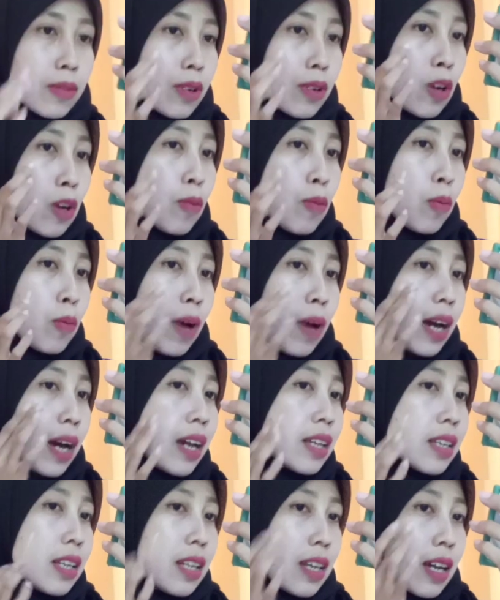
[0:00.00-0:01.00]
kalau mau
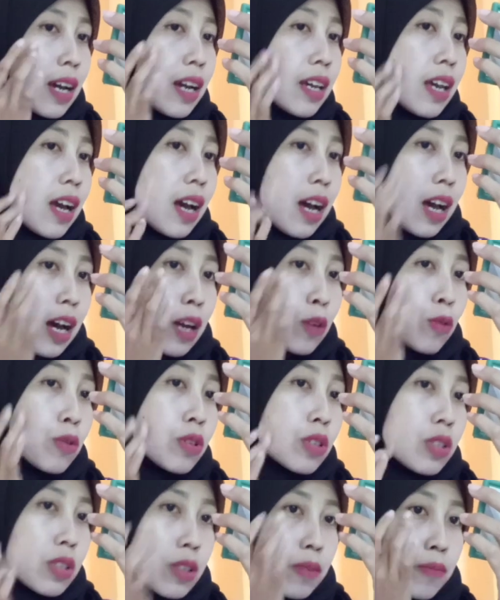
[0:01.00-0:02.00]
pakai jadi kayak
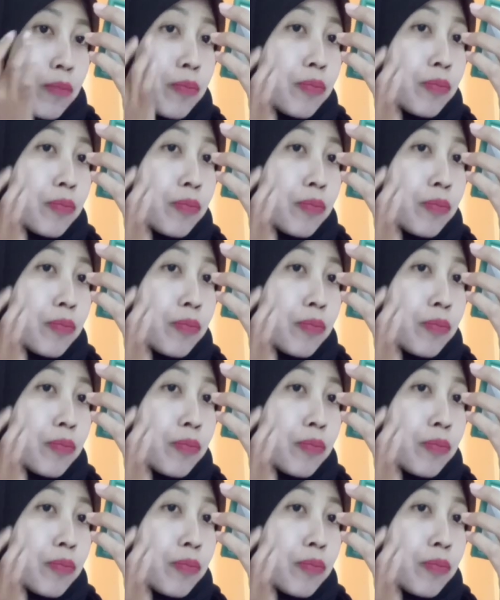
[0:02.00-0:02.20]
harus